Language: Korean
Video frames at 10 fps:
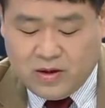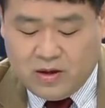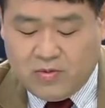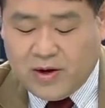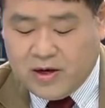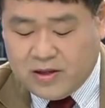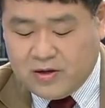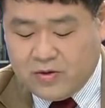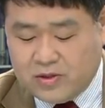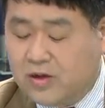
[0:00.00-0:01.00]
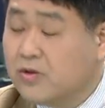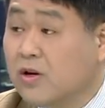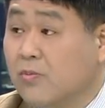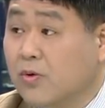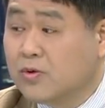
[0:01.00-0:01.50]
위반하게 될 경우
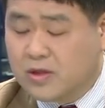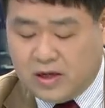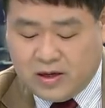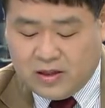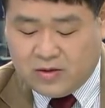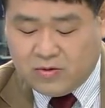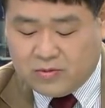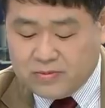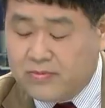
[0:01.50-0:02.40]
세컨더리 보이콧을 당해야 되고